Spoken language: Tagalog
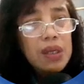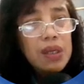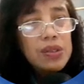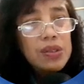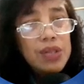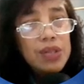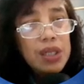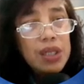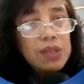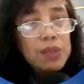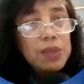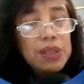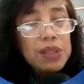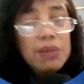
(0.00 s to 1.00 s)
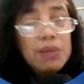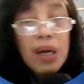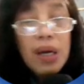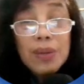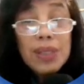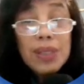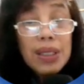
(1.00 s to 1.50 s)
Judge, pwede bang
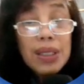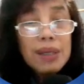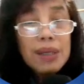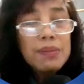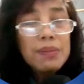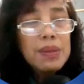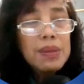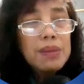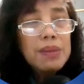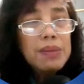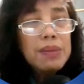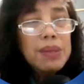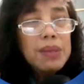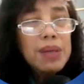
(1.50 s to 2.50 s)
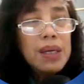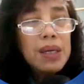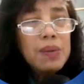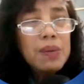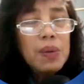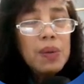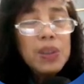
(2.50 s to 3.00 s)
ako na lang, mama, uh,
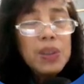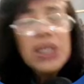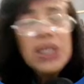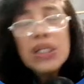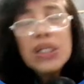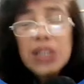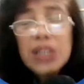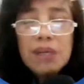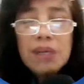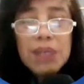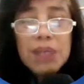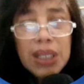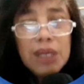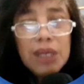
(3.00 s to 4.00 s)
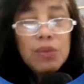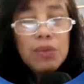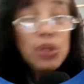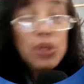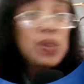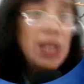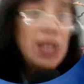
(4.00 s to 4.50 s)
wag na lang siyang patayin mo,
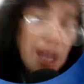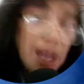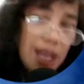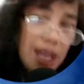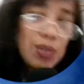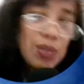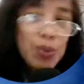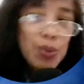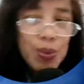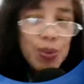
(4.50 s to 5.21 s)
ito na lang aso ko.